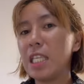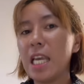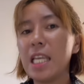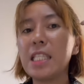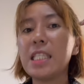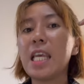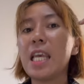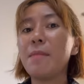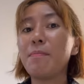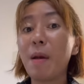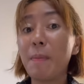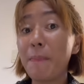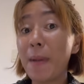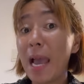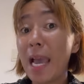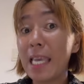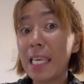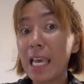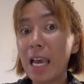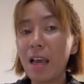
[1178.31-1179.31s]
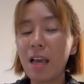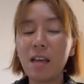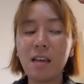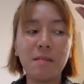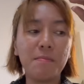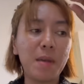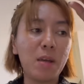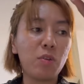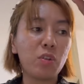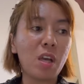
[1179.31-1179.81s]
and then papaya.
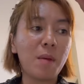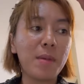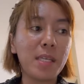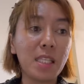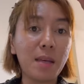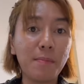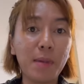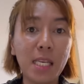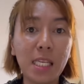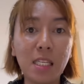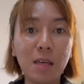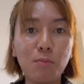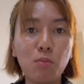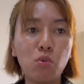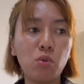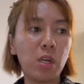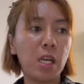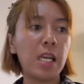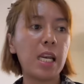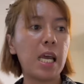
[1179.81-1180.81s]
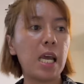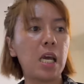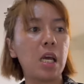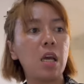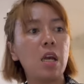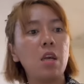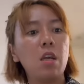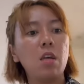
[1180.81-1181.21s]
Meron kaming nabili na mura lang.